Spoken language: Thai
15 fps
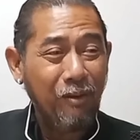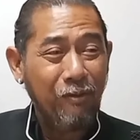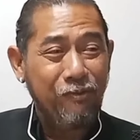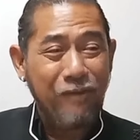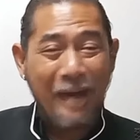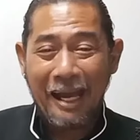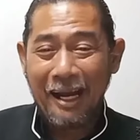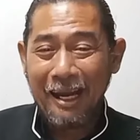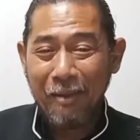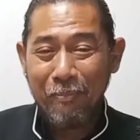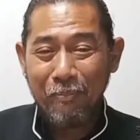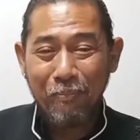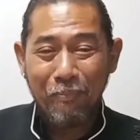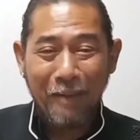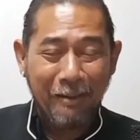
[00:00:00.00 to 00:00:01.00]
ฟังแล้ว
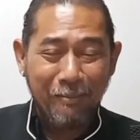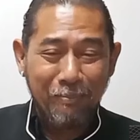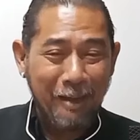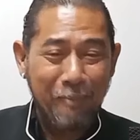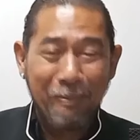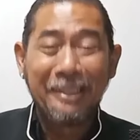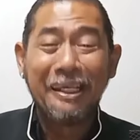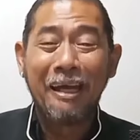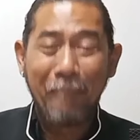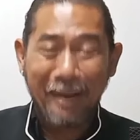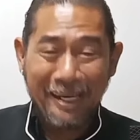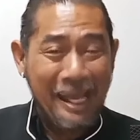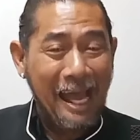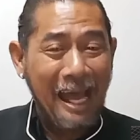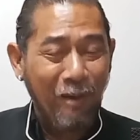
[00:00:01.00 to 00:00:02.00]
มันไม่ประเทืองปั
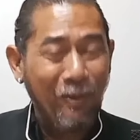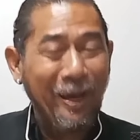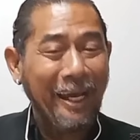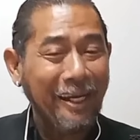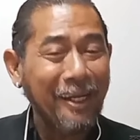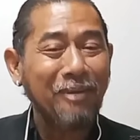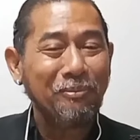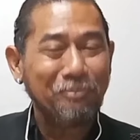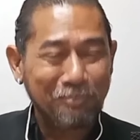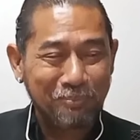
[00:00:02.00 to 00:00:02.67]
ญญาว่างั้นเถอะ